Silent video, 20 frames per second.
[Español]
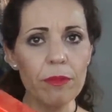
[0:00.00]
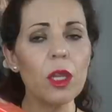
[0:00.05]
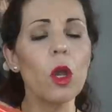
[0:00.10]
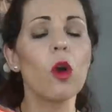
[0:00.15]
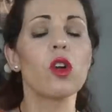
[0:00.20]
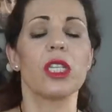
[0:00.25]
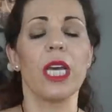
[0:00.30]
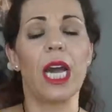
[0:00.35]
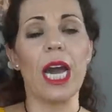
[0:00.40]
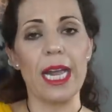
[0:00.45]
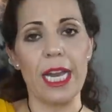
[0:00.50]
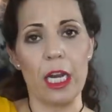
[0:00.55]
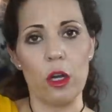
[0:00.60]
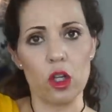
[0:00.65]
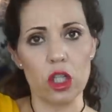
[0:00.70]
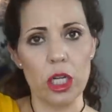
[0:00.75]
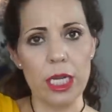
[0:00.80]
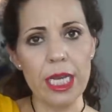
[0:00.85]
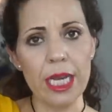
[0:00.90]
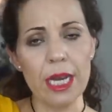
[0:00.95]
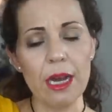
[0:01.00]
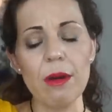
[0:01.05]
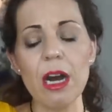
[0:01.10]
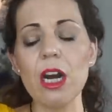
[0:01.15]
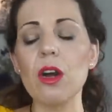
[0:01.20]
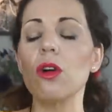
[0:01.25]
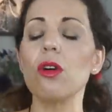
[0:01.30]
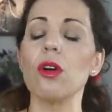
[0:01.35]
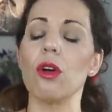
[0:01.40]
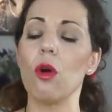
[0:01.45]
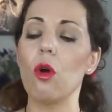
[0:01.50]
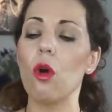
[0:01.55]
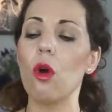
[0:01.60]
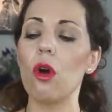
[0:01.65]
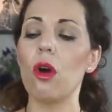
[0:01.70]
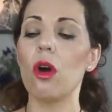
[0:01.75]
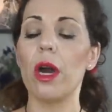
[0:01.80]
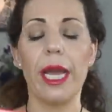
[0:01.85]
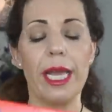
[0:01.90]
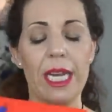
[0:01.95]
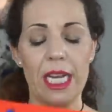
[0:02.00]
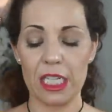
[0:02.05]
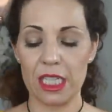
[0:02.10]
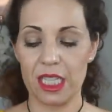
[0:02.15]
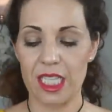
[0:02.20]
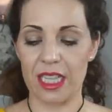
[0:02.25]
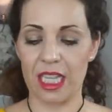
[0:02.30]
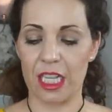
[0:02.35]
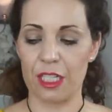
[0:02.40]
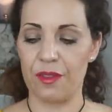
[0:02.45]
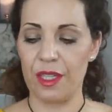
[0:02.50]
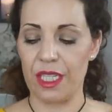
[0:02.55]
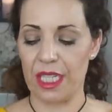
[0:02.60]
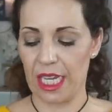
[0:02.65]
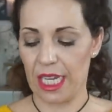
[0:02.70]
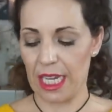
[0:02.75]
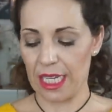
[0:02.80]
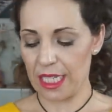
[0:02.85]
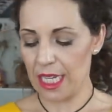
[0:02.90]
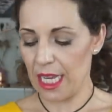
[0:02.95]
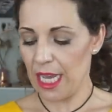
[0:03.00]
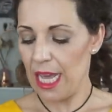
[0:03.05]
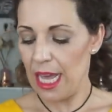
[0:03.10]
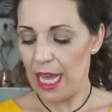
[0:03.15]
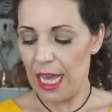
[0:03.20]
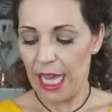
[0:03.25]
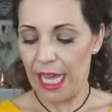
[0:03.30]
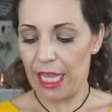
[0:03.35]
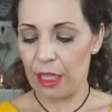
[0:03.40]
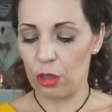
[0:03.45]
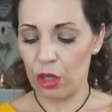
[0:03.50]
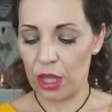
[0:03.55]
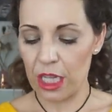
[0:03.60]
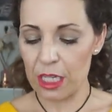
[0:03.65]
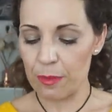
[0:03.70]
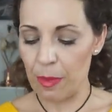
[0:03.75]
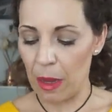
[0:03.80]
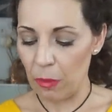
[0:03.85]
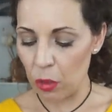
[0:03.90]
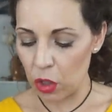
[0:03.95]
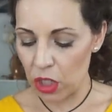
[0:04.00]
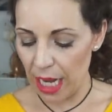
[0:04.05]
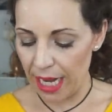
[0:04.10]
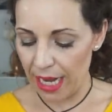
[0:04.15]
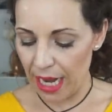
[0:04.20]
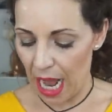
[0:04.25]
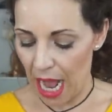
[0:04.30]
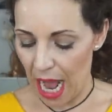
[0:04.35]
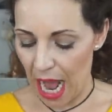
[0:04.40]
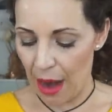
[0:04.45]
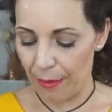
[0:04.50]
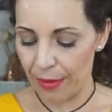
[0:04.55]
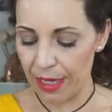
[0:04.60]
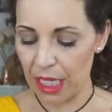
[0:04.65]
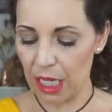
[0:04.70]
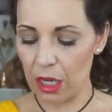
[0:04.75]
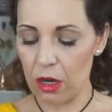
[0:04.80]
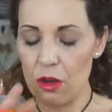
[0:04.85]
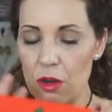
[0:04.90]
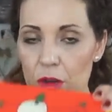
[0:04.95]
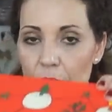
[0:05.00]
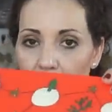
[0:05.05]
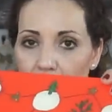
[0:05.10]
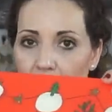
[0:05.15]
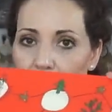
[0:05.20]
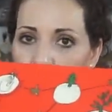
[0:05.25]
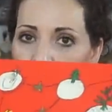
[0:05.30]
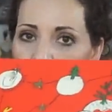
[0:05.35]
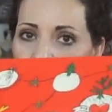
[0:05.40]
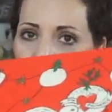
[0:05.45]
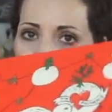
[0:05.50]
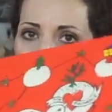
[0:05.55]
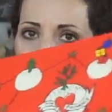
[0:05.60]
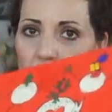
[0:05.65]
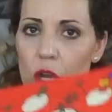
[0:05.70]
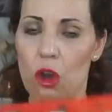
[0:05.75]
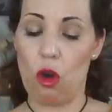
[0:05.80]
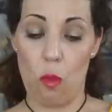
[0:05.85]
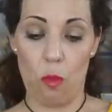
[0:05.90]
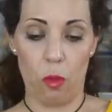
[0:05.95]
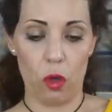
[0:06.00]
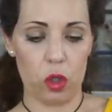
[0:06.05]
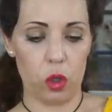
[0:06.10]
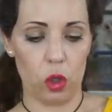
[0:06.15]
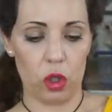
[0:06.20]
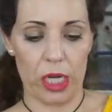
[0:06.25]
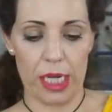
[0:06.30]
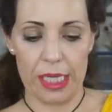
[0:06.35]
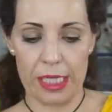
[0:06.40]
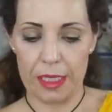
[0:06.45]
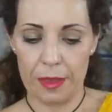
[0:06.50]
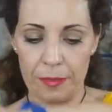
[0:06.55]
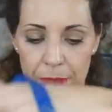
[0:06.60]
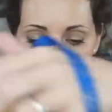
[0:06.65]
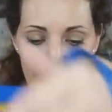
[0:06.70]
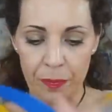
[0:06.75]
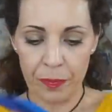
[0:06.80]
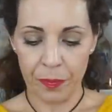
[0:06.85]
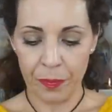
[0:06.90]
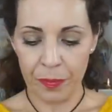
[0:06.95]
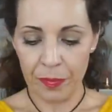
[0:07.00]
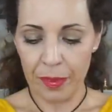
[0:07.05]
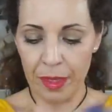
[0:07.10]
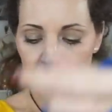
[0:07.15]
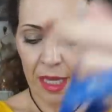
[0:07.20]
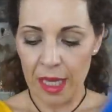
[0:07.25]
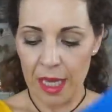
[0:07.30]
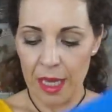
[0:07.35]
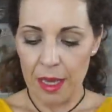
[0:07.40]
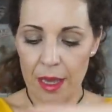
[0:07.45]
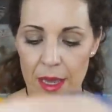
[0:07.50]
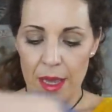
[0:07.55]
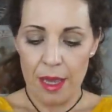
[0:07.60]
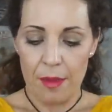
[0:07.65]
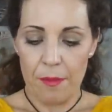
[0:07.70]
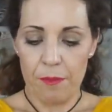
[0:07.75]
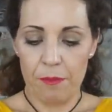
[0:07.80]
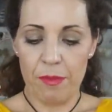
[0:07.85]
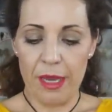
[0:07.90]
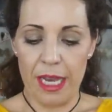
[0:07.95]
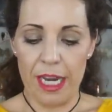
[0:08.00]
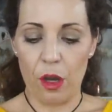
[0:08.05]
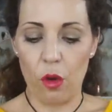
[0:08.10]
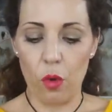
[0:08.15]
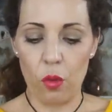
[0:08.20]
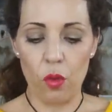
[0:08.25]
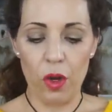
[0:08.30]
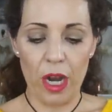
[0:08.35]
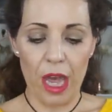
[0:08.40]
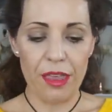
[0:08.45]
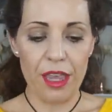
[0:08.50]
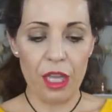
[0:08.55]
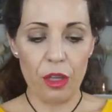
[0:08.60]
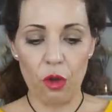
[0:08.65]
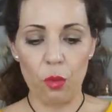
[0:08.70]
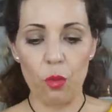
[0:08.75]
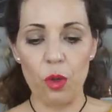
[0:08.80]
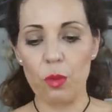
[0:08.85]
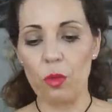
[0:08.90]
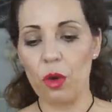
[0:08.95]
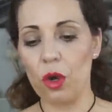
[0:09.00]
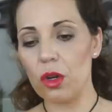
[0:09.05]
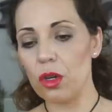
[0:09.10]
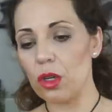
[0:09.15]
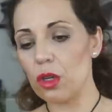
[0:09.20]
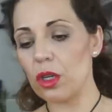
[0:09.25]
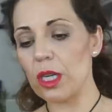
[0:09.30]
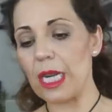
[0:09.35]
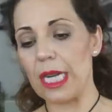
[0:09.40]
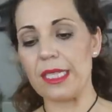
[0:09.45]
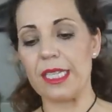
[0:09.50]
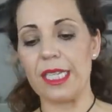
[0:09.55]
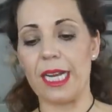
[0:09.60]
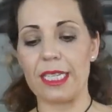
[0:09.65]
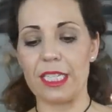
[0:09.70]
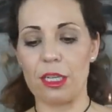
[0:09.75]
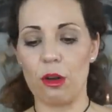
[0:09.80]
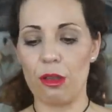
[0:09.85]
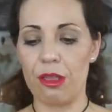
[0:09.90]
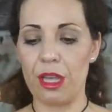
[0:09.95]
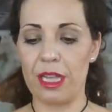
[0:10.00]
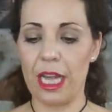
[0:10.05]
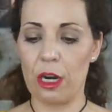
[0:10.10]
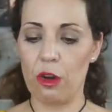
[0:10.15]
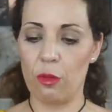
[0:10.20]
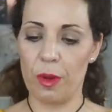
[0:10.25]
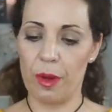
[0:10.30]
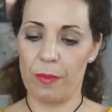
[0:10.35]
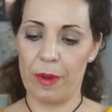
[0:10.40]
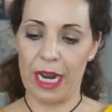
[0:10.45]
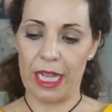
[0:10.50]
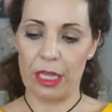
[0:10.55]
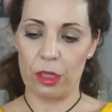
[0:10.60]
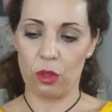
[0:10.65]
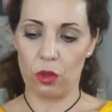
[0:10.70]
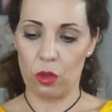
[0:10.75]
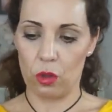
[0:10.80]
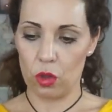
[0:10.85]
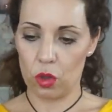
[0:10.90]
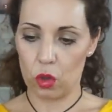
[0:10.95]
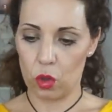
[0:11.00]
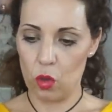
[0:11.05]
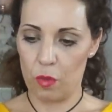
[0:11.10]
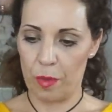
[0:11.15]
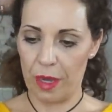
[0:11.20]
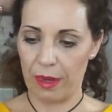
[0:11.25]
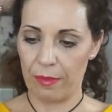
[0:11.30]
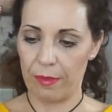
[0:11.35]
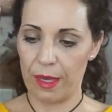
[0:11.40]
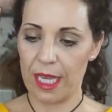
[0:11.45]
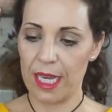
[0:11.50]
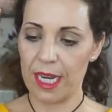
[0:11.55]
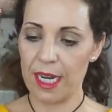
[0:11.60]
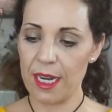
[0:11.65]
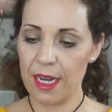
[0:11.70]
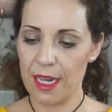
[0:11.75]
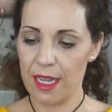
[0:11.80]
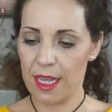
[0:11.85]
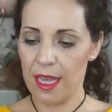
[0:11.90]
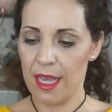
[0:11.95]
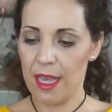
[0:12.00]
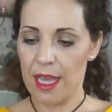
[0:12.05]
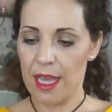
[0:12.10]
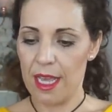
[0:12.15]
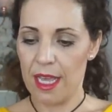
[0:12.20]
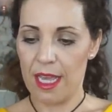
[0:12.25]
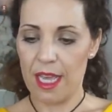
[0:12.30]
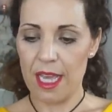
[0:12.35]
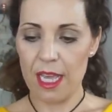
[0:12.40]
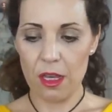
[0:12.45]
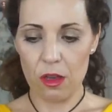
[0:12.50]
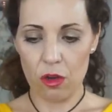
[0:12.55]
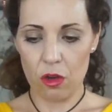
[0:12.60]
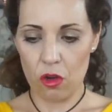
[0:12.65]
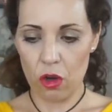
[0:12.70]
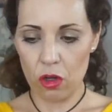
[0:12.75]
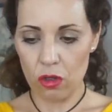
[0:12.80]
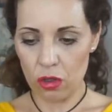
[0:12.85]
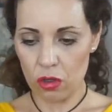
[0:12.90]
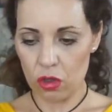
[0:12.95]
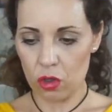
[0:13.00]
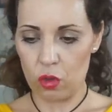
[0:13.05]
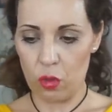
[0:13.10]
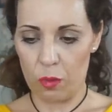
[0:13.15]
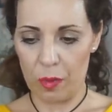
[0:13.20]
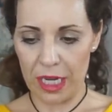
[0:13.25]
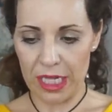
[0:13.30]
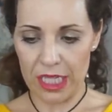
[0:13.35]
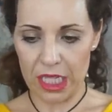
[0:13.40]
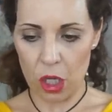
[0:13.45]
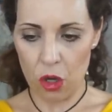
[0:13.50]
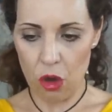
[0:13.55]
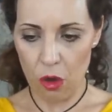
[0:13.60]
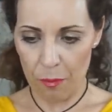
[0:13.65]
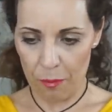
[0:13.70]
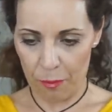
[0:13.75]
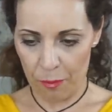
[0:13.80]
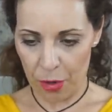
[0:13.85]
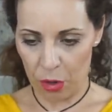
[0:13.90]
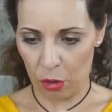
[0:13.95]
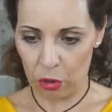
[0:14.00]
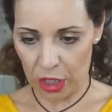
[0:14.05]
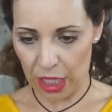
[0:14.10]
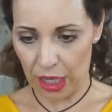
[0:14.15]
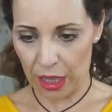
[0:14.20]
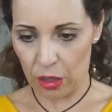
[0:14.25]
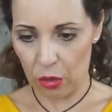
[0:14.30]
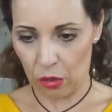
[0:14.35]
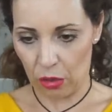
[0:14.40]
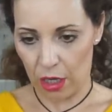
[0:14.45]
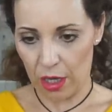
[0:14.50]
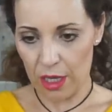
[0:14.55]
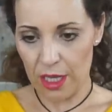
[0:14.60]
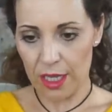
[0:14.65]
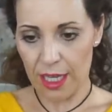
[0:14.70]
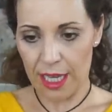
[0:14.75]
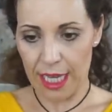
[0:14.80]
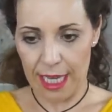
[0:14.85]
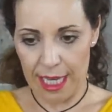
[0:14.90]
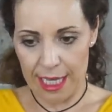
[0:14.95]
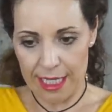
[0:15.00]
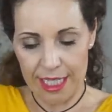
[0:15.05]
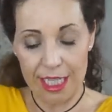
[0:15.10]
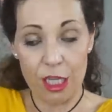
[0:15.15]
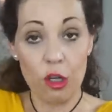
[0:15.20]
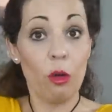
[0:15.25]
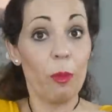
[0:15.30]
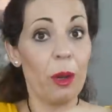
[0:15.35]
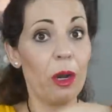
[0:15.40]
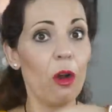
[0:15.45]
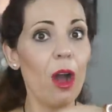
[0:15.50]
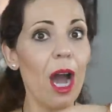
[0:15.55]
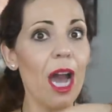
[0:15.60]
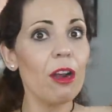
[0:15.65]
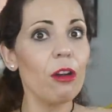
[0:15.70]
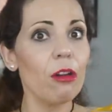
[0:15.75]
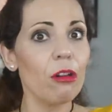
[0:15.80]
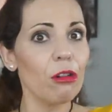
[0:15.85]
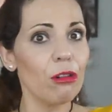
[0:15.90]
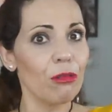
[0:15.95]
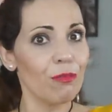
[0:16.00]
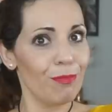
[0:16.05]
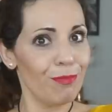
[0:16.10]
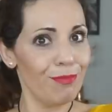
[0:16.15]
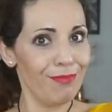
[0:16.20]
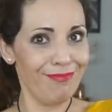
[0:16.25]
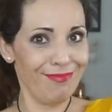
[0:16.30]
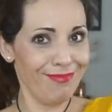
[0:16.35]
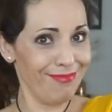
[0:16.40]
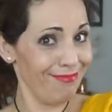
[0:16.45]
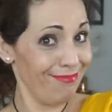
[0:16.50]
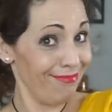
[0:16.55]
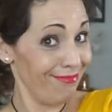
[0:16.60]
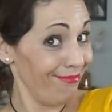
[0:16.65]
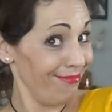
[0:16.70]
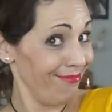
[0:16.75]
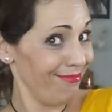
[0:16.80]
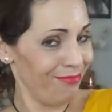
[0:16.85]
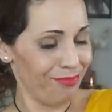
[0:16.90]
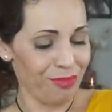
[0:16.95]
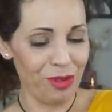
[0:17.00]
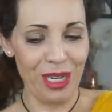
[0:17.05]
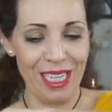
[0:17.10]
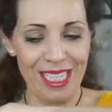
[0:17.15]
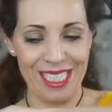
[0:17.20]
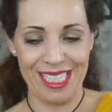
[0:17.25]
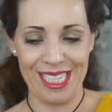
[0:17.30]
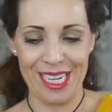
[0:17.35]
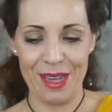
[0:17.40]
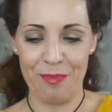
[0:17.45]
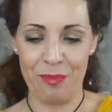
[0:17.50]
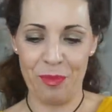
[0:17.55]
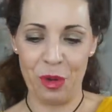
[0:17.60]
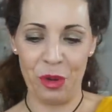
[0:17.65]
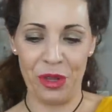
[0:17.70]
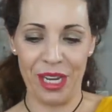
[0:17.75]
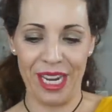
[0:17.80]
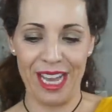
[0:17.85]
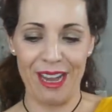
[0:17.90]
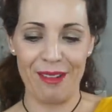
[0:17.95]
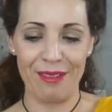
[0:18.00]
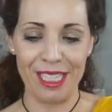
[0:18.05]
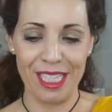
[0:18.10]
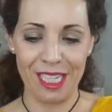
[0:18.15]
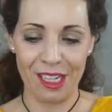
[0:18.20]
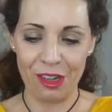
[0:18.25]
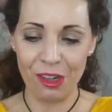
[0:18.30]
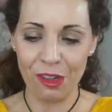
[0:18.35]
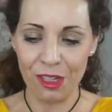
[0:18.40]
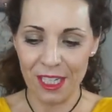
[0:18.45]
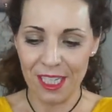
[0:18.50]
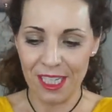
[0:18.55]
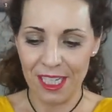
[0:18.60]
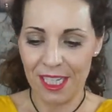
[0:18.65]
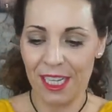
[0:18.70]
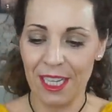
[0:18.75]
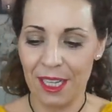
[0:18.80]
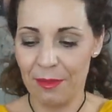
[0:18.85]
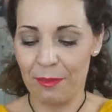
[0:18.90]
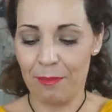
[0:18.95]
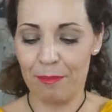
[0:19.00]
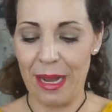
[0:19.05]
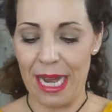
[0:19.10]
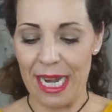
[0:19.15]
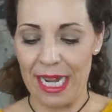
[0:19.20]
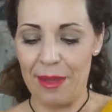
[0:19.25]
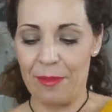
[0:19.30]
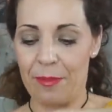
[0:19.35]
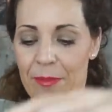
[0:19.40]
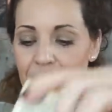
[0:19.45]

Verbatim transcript: os dejaré los links abajo o en las tiendas físicas. Entonces vamos a ir a abrirlo, que lo quiero abrir con vosotras. Viene con un lacito muy mono, las chicas de Lucita lo preparan todo súper bien y con su plástico protector, que si no me lo cargo, pues podré abrirlo. Vale,